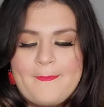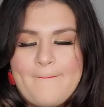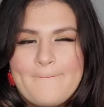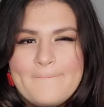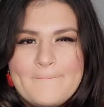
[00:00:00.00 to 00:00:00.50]

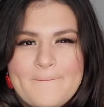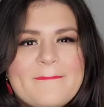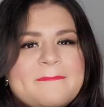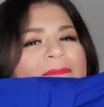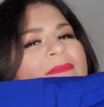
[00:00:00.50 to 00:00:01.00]
mm,
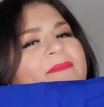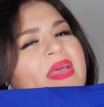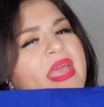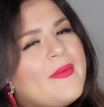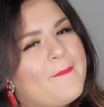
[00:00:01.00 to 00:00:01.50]

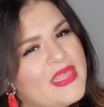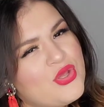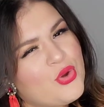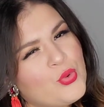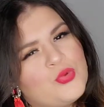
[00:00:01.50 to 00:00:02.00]
me
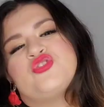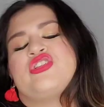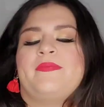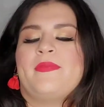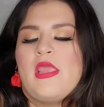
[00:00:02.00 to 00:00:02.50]
dio gusto
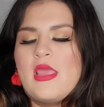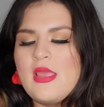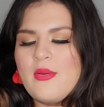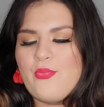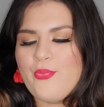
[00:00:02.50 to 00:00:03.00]

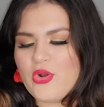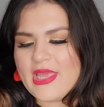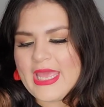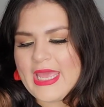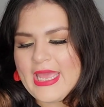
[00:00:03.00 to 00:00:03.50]

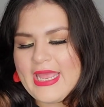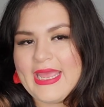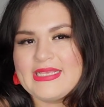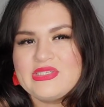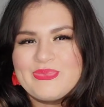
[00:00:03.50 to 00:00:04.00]
porque
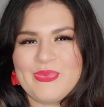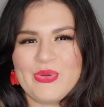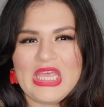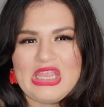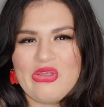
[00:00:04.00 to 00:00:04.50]
es un
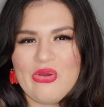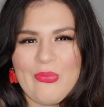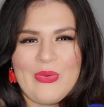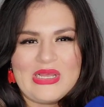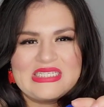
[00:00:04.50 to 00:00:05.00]
poquito
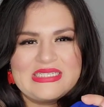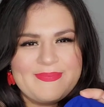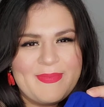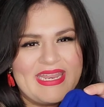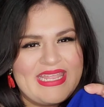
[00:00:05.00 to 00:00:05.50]
como
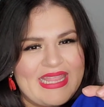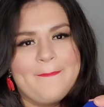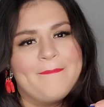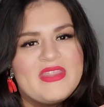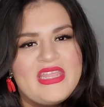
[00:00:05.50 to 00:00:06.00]
asperita
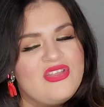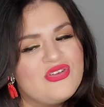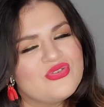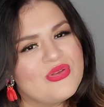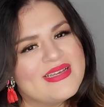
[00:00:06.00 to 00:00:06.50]
y yo
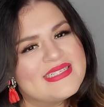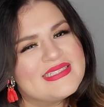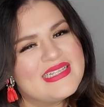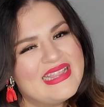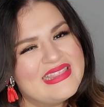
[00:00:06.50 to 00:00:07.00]
soy
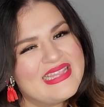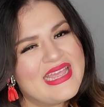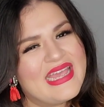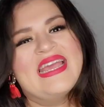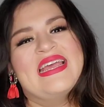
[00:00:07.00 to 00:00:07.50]

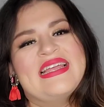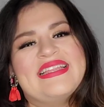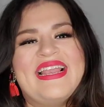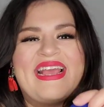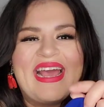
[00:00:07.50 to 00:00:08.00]
bastante
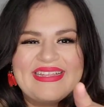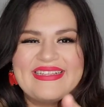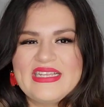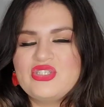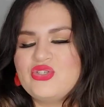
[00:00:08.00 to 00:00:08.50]
delicada
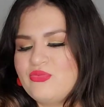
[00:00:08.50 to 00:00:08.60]
en eso.